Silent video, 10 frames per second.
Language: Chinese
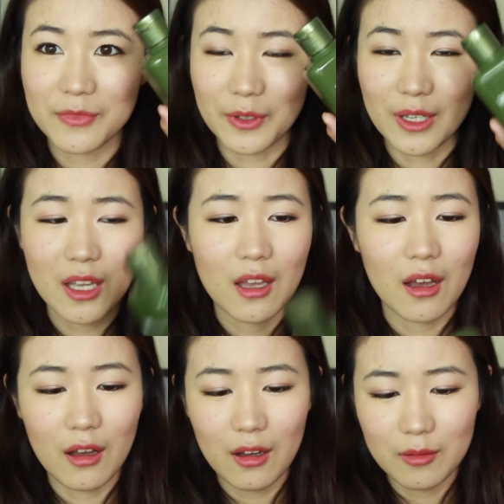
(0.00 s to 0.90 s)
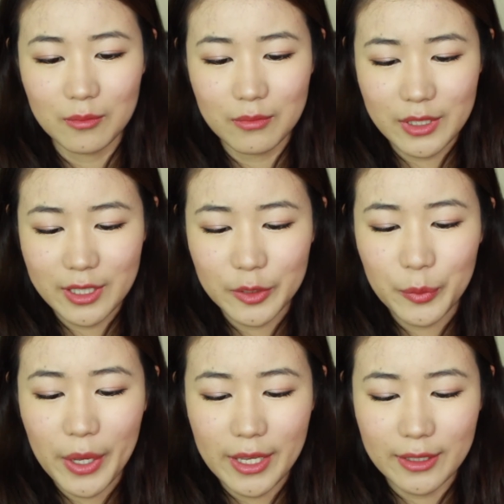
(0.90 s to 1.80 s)
对，呃，气
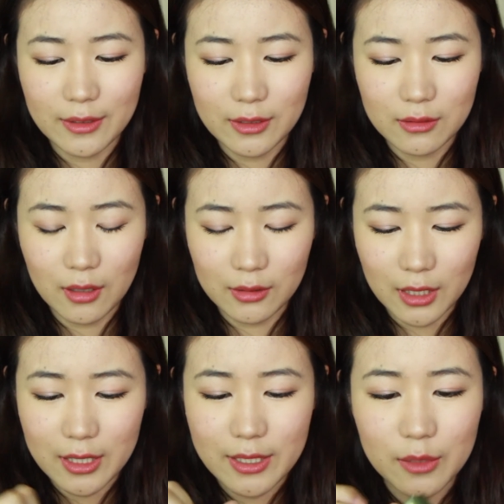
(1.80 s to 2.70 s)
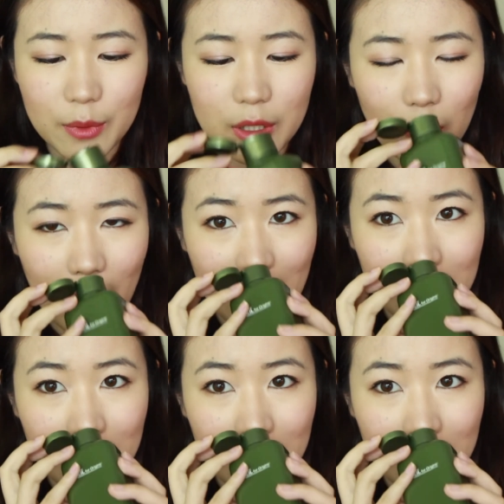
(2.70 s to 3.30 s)
味，呃，它的气味的话，